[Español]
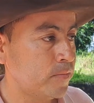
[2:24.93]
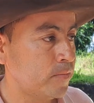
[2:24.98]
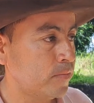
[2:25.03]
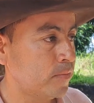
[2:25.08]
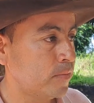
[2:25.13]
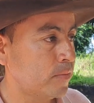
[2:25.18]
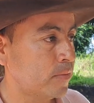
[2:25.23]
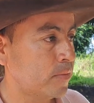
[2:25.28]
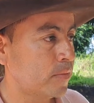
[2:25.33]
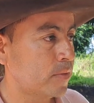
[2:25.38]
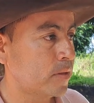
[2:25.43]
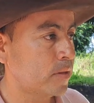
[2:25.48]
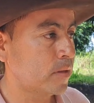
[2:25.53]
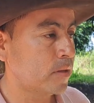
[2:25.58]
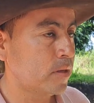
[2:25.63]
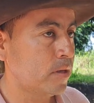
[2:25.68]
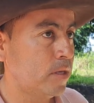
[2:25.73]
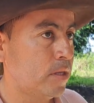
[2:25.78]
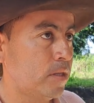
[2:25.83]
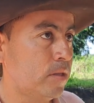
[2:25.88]
estos
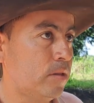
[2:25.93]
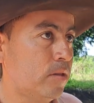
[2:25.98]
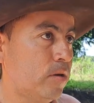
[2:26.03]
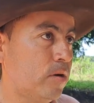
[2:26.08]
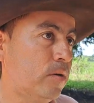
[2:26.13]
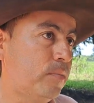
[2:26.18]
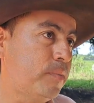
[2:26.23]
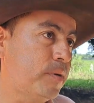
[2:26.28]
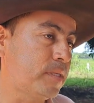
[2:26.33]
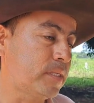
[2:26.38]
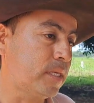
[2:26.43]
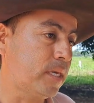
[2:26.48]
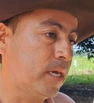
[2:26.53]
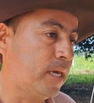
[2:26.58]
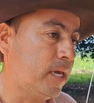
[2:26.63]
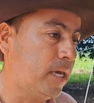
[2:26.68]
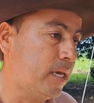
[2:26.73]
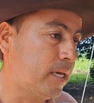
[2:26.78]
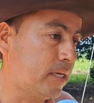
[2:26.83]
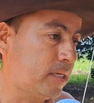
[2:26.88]
momentos? No, pues
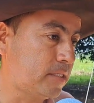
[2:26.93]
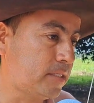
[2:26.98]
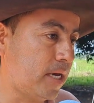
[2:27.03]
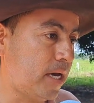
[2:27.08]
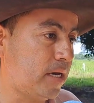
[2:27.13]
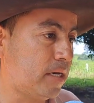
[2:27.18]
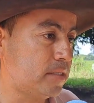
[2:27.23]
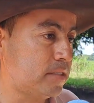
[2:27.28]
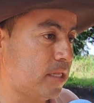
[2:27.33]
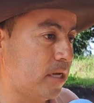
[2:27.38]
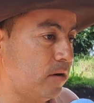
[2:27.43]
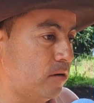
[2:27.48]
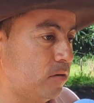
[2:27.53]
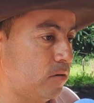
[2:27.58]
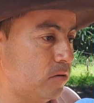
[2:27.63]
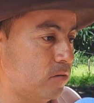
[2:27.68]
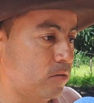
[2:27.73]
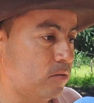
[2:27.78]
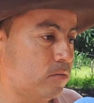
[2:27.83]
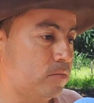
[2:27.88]
eh, se ha
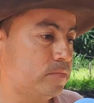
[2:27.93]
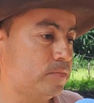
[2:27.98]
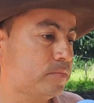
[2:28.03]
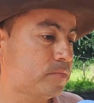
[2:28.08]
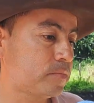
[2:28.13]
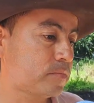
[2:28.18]
estado